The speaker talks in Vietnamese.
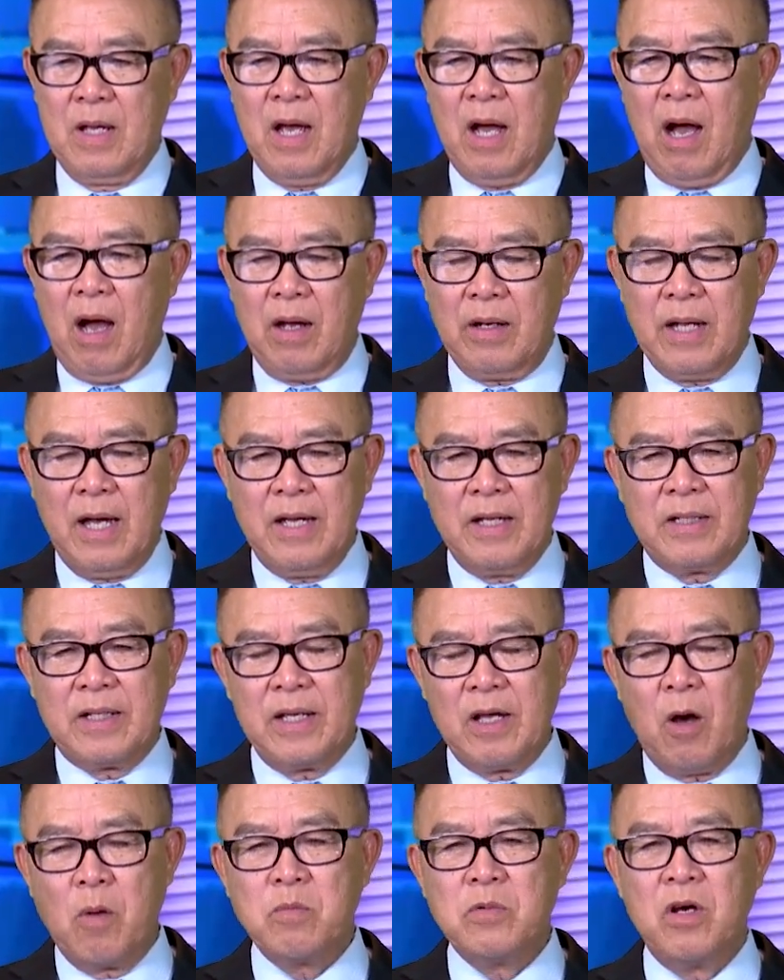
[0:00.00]
Ở đây
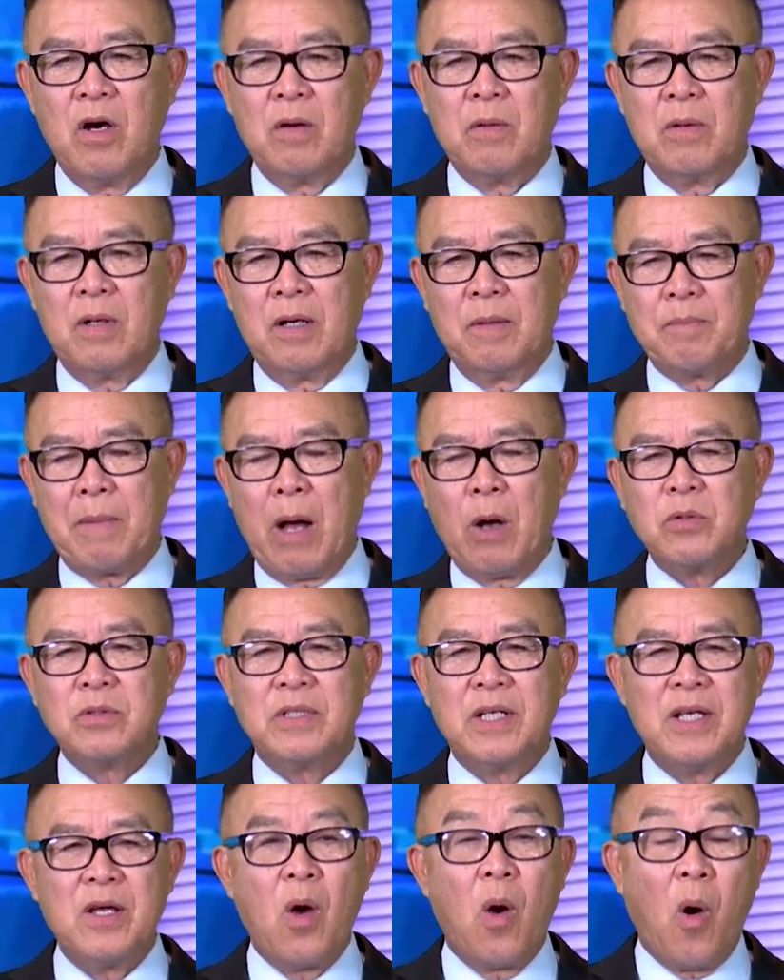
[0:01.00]
thì ông được báo
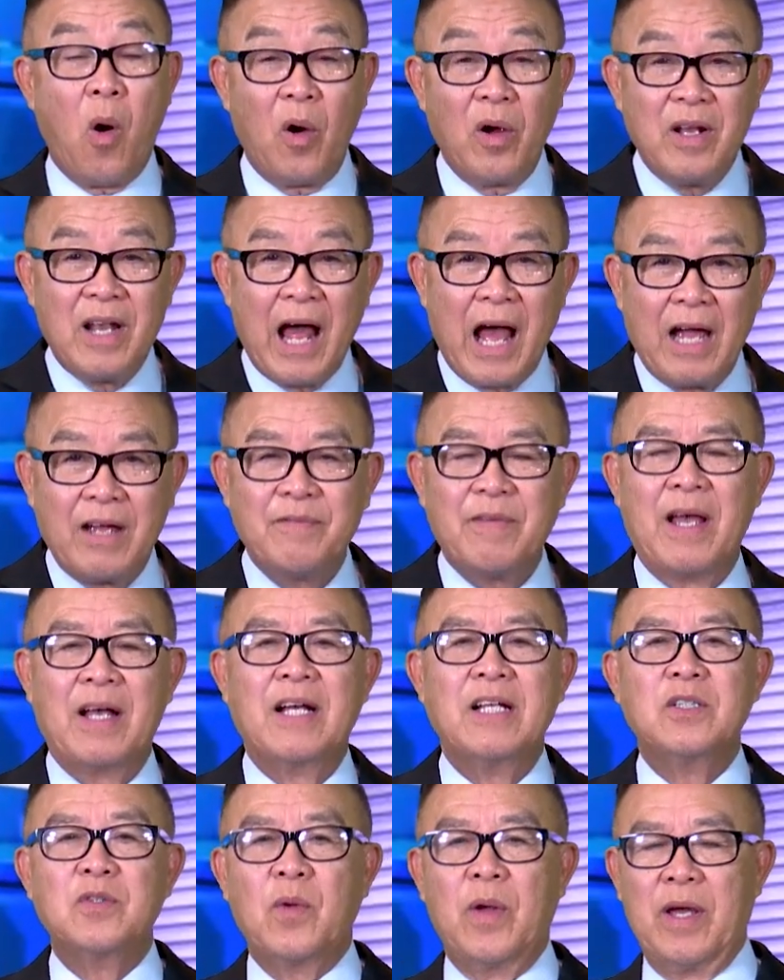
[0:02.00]
chí hỏi lại về
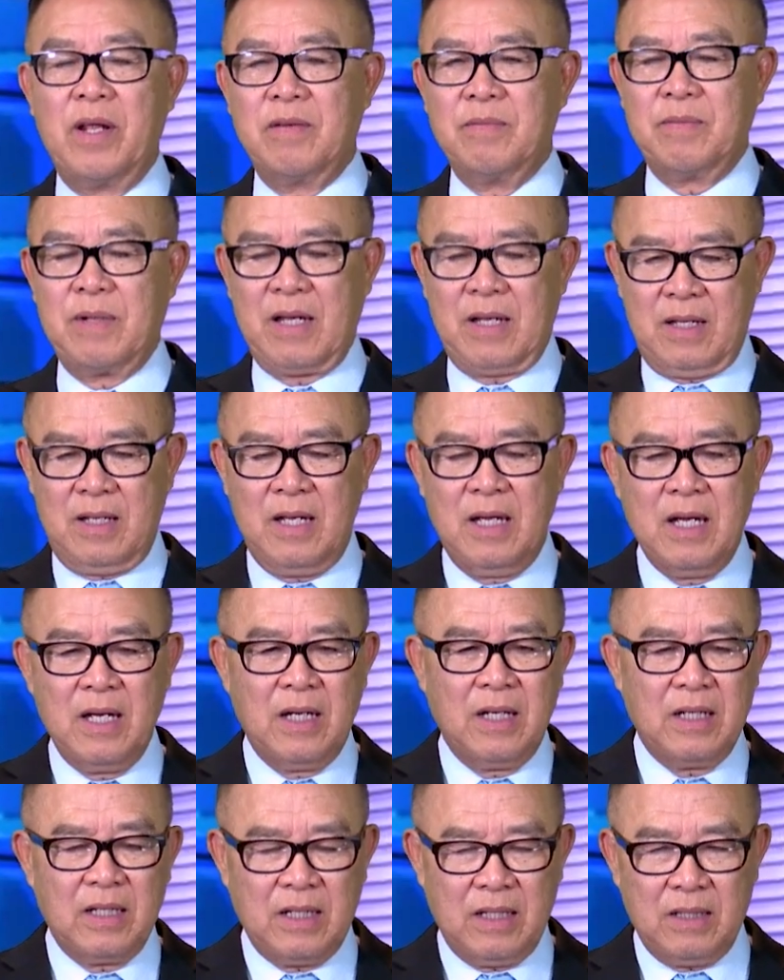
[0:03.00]
cái chuyện mà
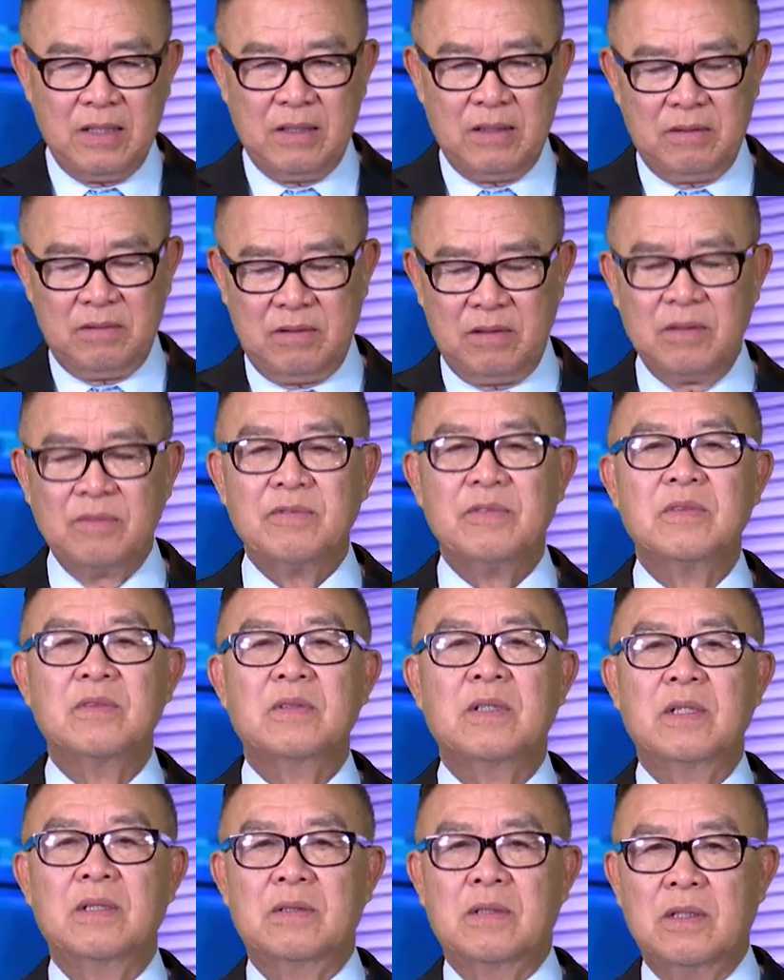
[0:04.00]

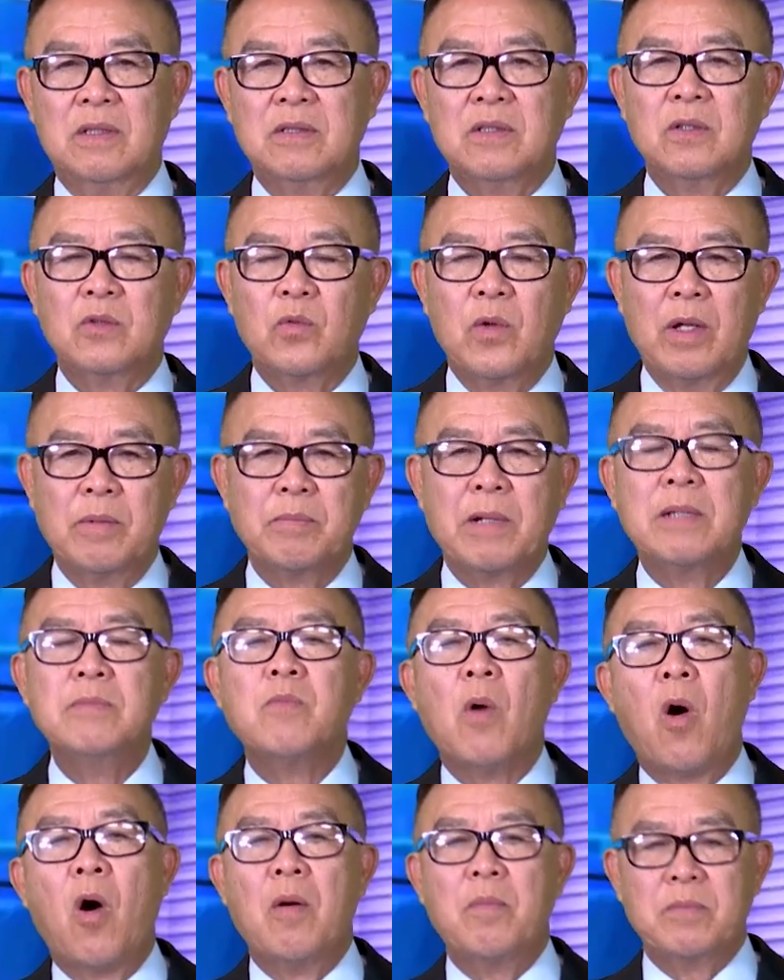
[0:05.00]
Cái, cái, cái chuyện đánh
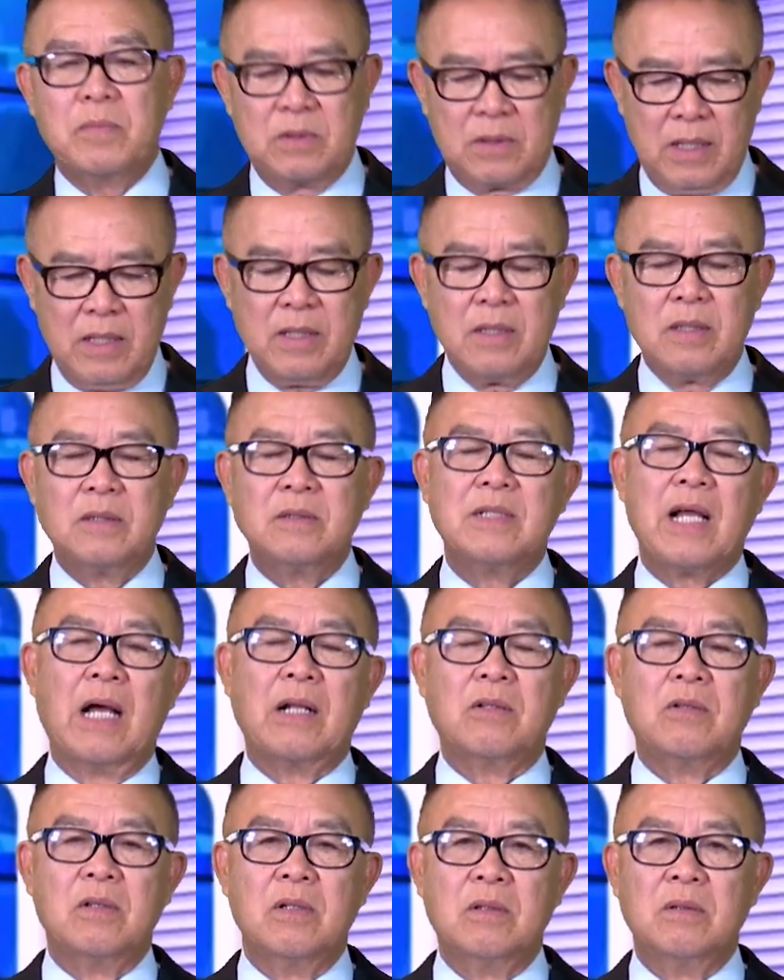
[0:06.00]
bom cái nhà
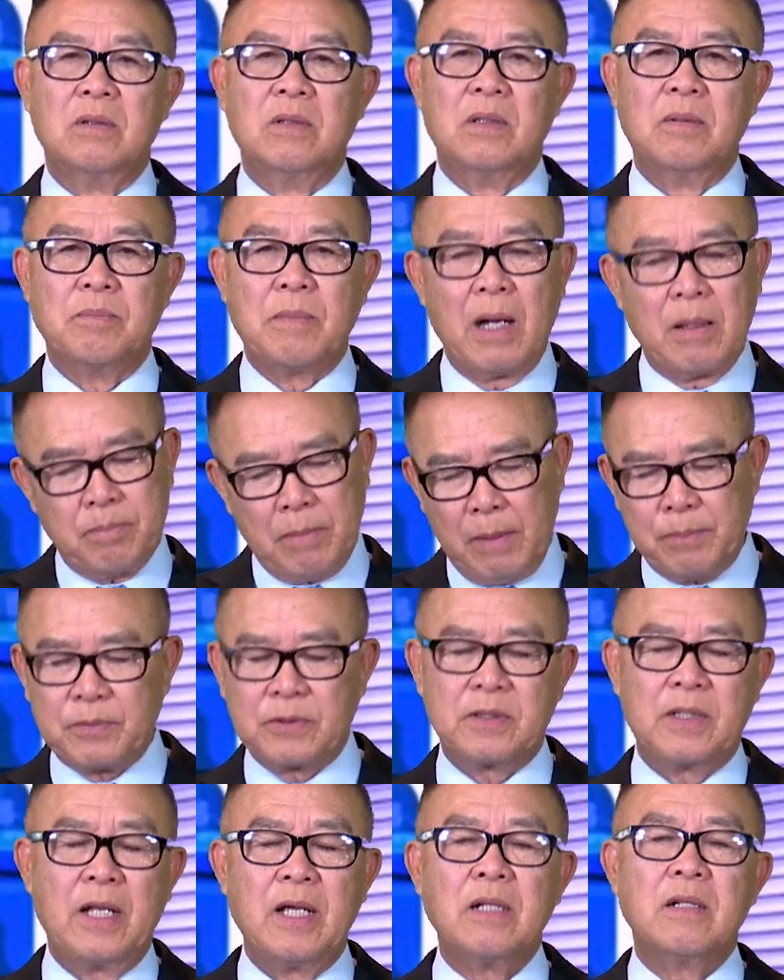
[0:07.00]
thương
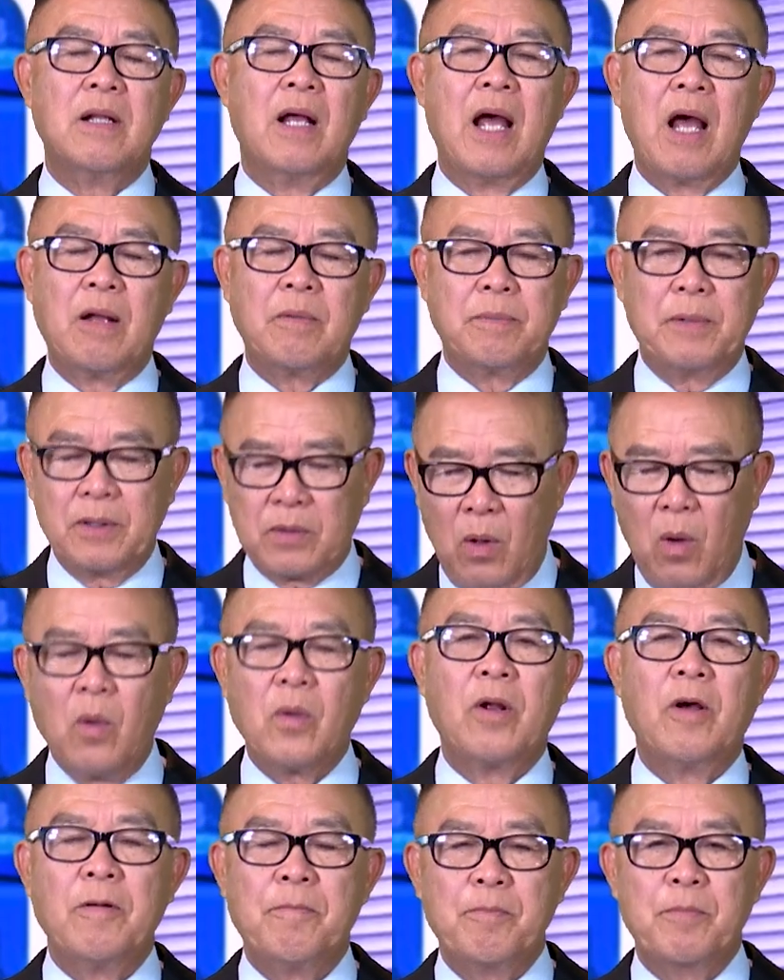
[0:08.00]
Baptist Hospital
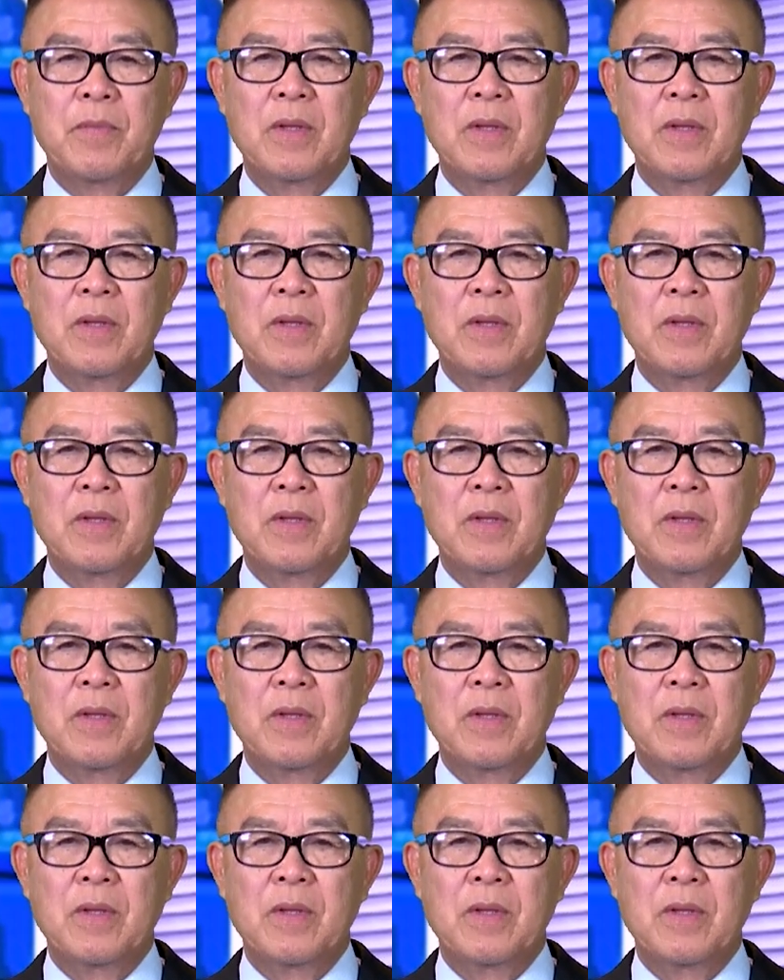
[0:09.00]
đó,